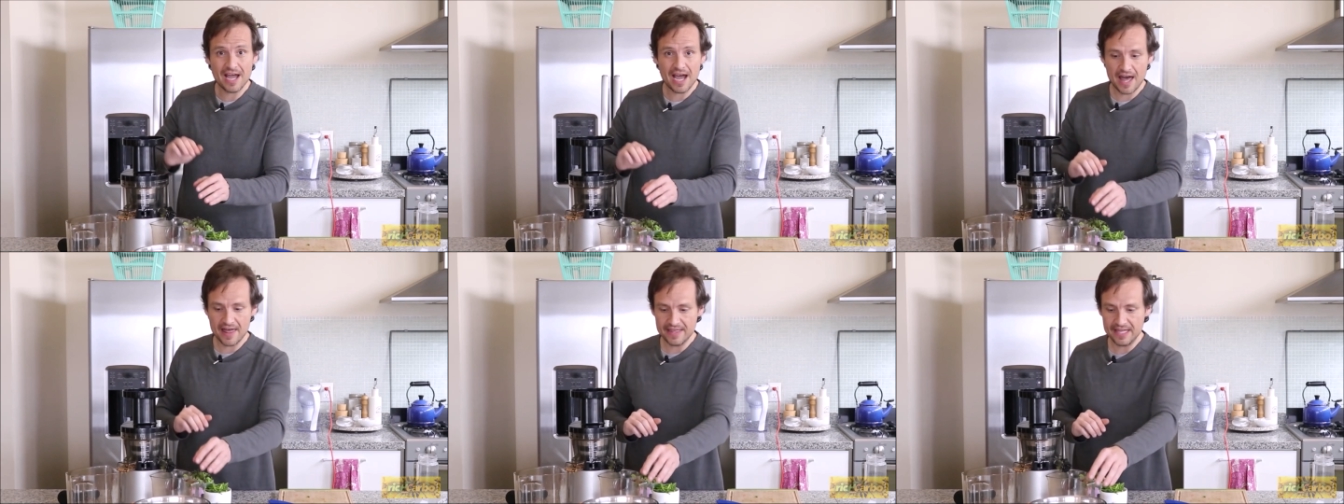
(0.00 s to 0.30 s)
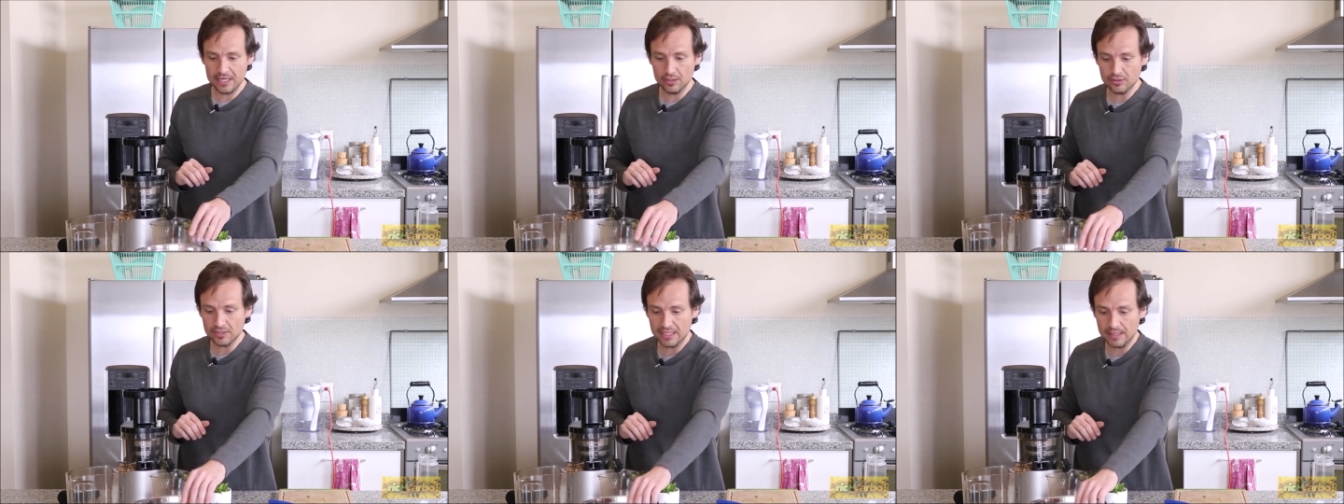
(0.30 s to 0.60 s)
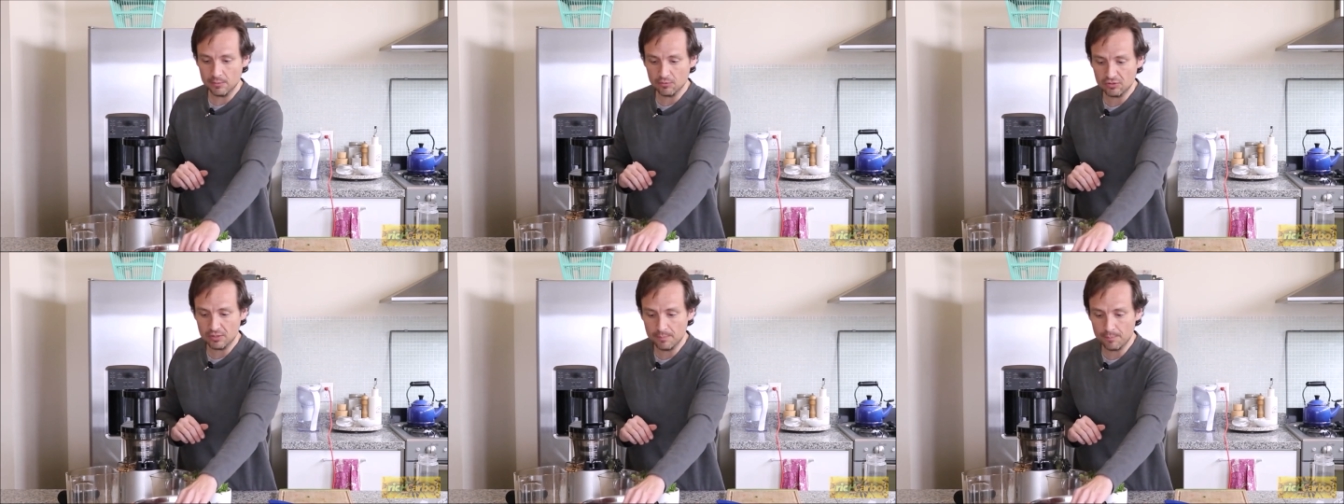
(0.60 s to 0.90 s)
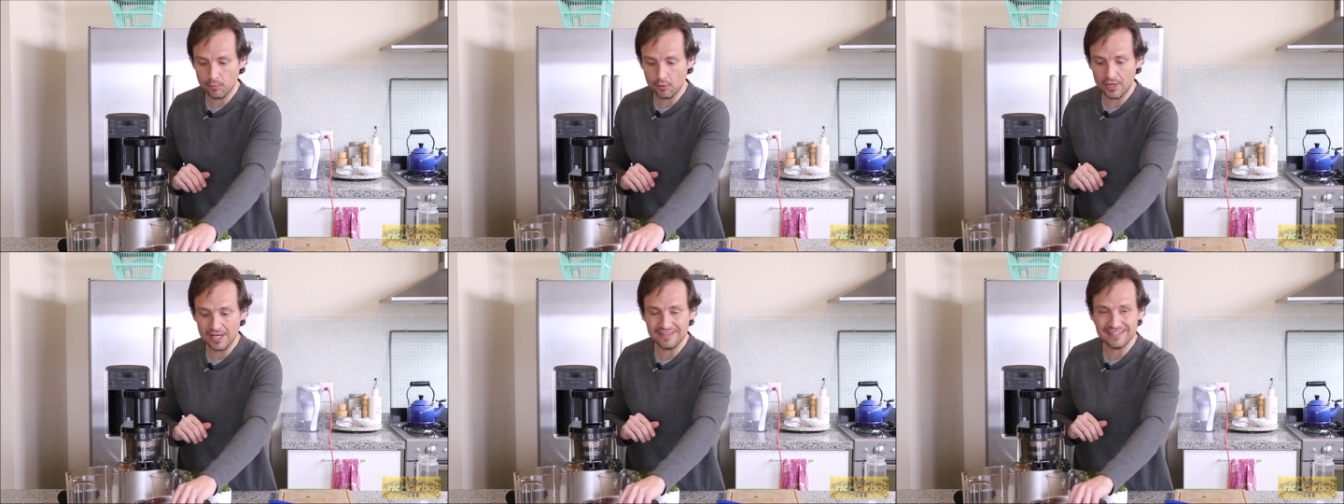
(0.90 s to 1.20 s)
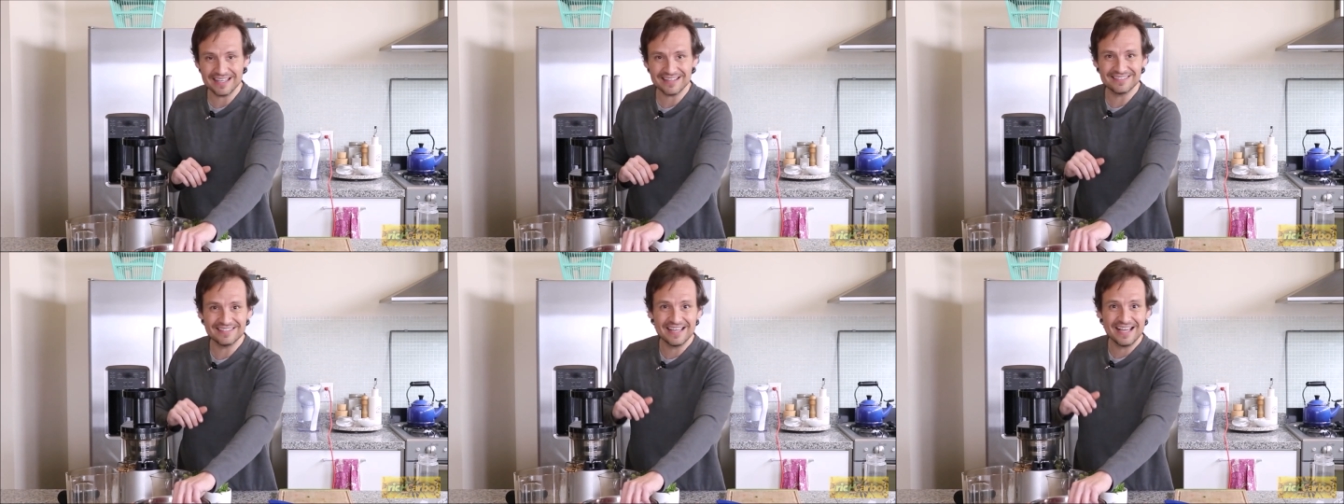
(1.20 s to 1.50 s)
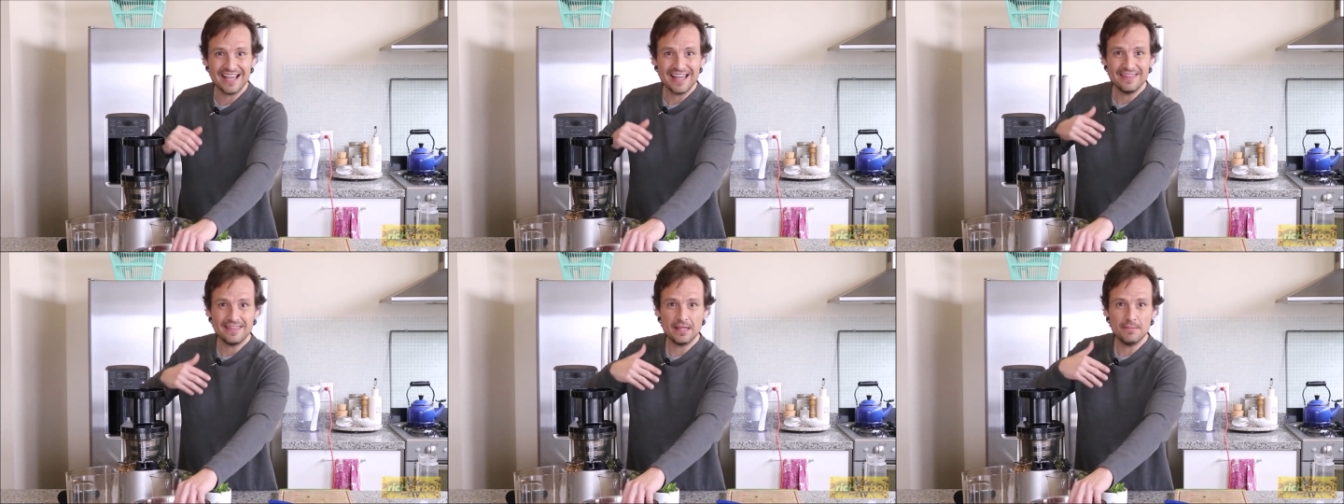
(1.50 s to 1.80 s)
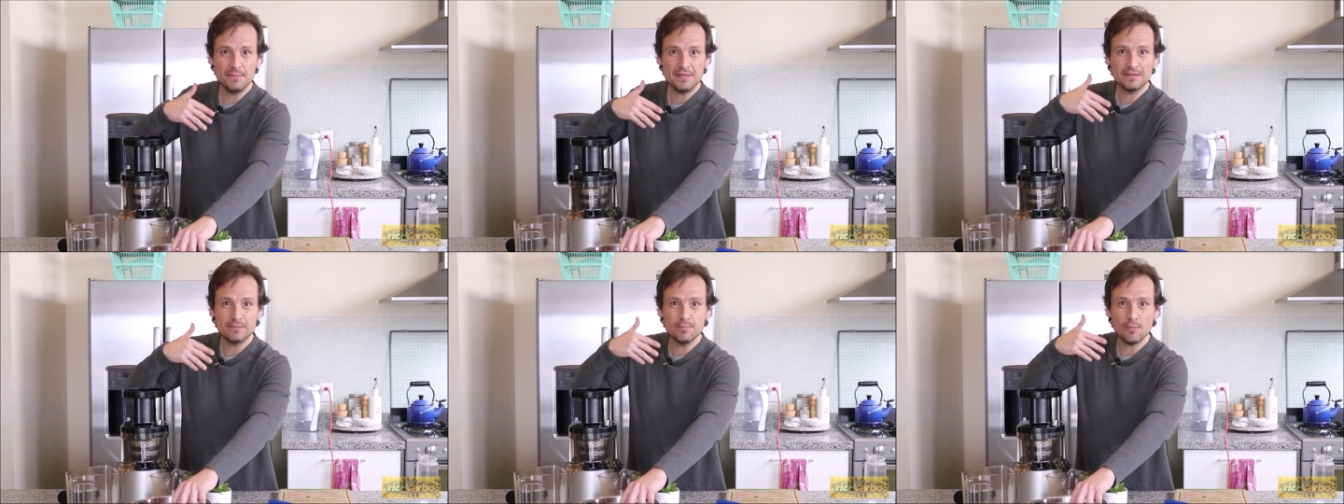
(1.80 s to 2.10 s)
A diario tenemos impurezas
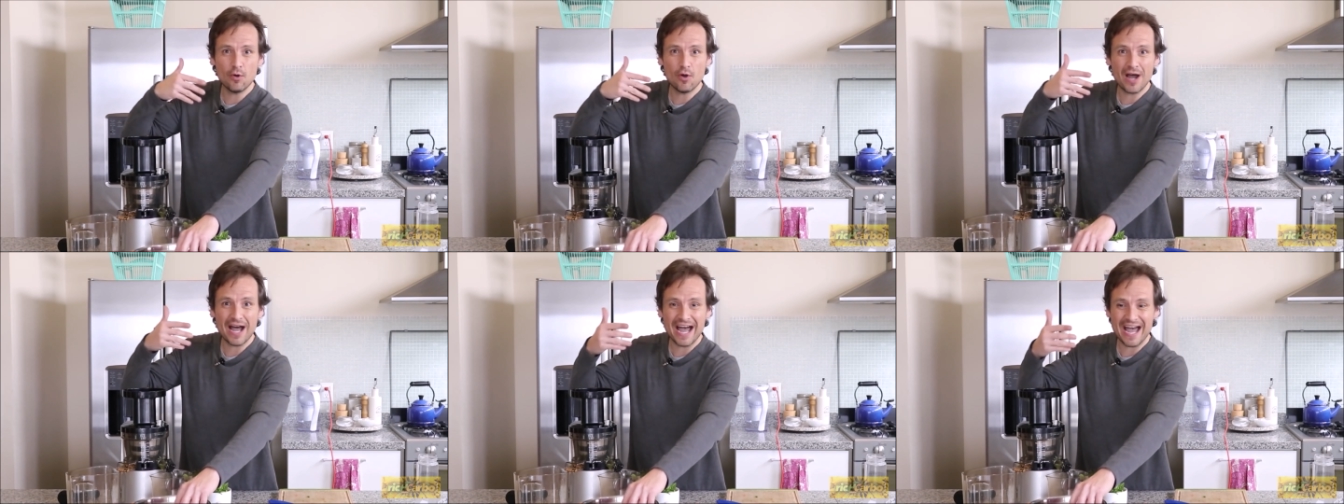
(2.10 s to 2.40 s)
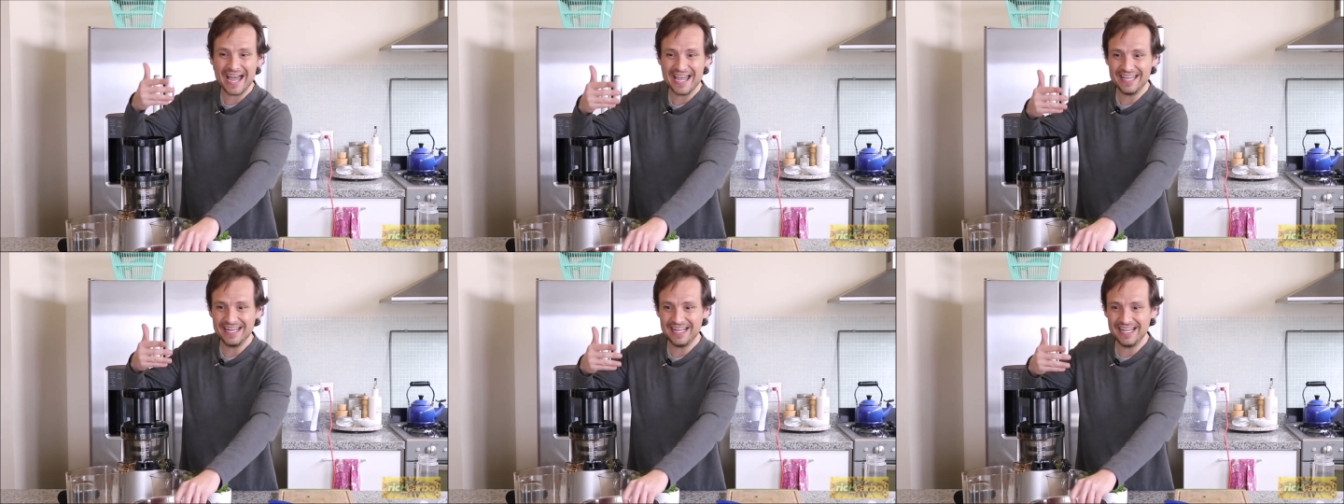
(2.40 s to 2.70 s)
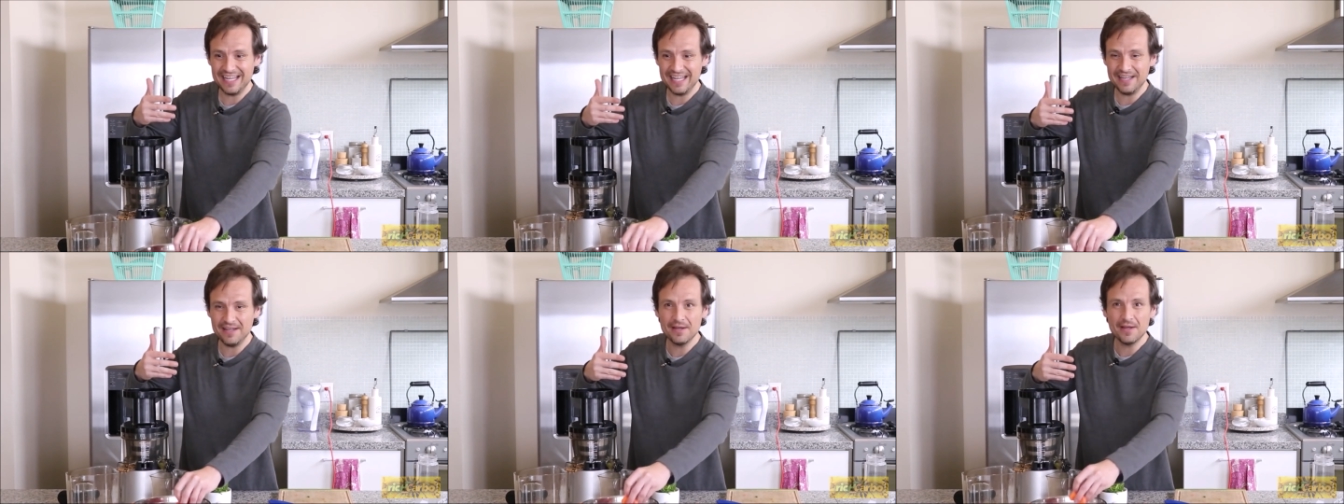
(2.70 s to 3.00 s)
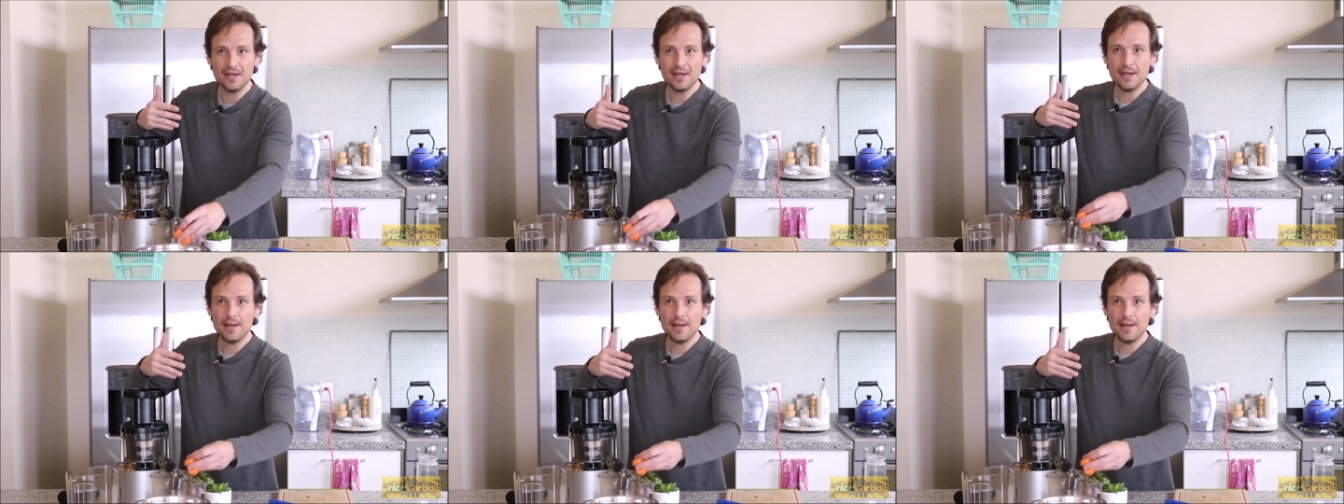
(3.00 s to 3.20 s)
del mismo aire,